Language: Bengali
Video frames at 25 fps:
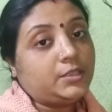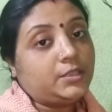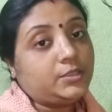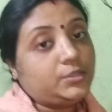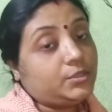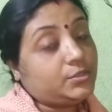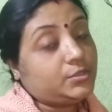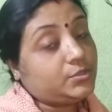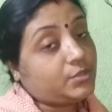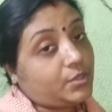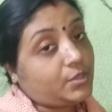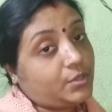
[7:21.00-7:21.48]

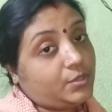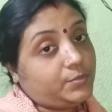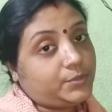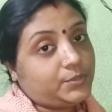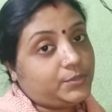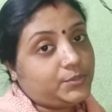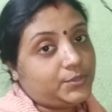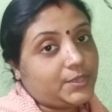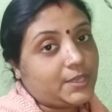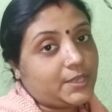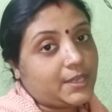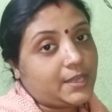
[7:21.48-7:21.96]
তো চলো
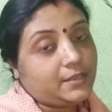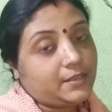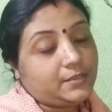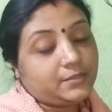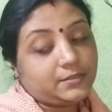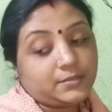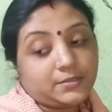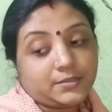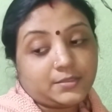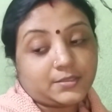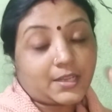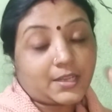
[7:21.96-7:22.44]
বন্ধুরা
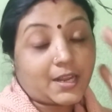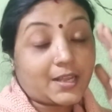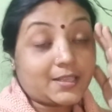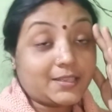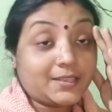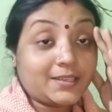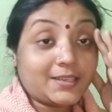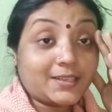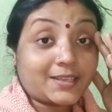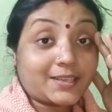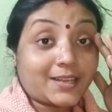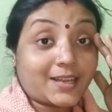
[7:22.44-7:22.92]

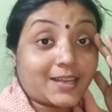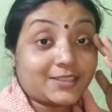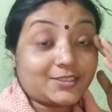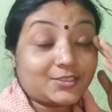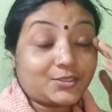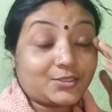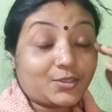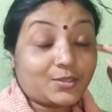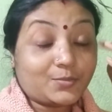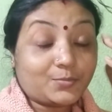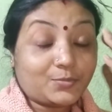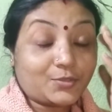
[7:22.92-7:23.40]
সারাদিনের
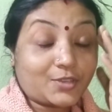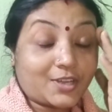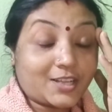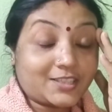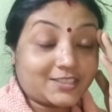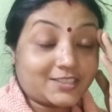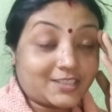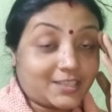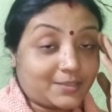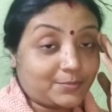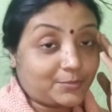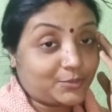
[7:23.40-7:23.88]
কাজকর্ম
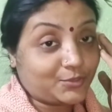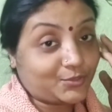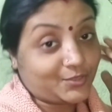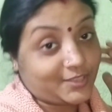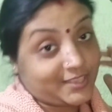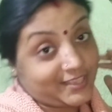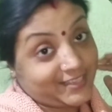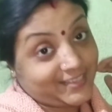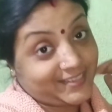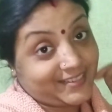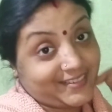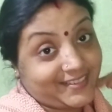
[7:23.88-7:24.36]
আজকের মতো
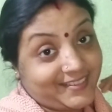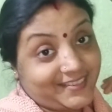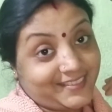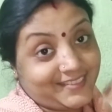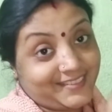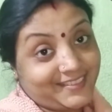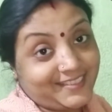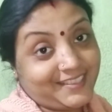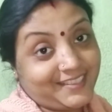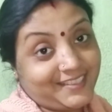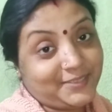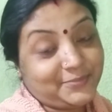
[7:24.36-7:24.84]
এখানেই
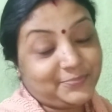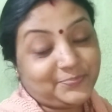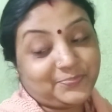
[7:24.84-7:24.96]
ইতি